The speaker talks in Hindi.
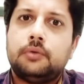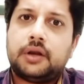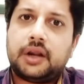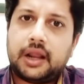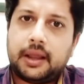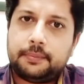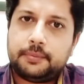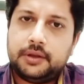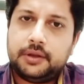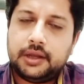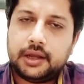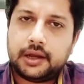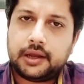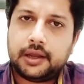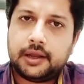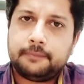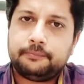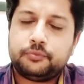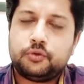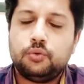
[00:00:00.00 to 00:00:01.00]
ट्रैप किया
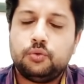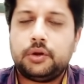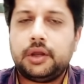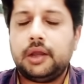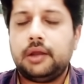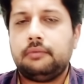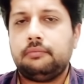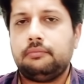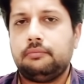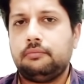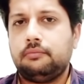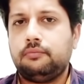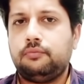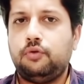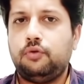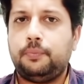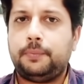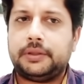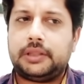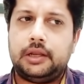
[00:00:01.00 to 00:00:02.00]
गया क्योंकि
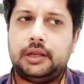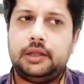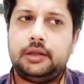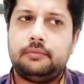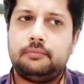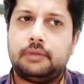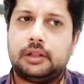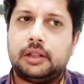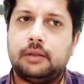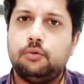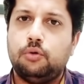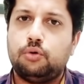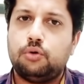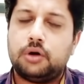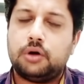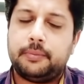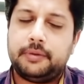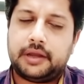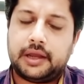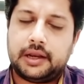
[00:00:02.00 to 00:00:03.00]
वो पता नहीं मतलब
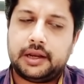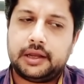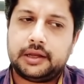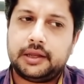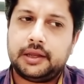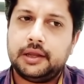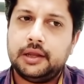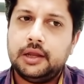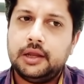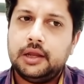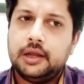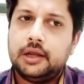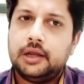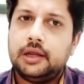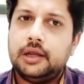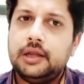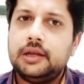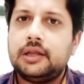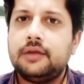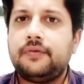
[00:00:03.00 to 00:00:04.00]
लोगों का भी कहना कि
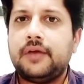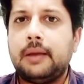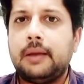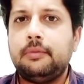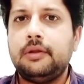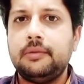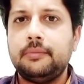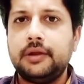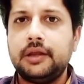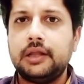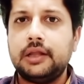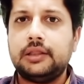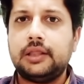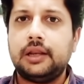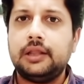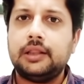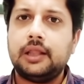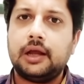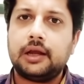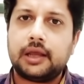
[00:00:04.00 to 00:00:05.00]
इनकी फैमिली में ये
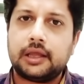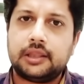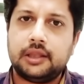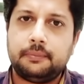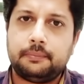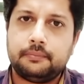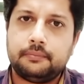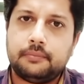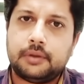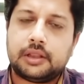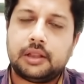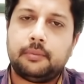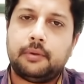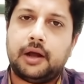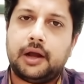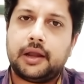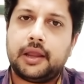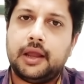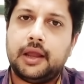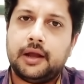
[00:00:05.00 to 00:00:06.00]
दरिंदा कैसे मतलब
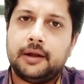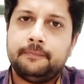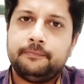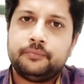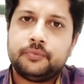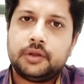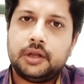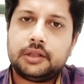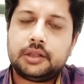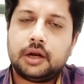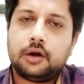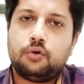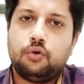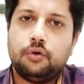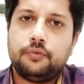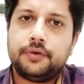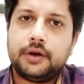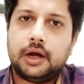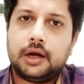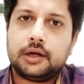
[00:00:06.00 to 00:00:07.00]
आ गया इतना
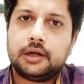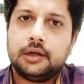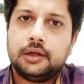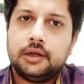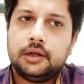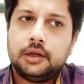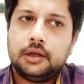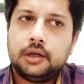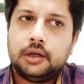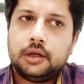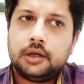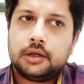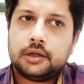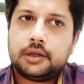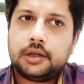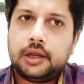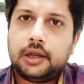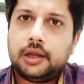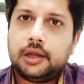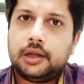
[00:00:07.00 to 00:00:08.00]
खौफनाक
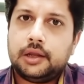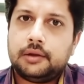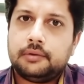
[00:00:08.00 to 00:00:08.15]
कि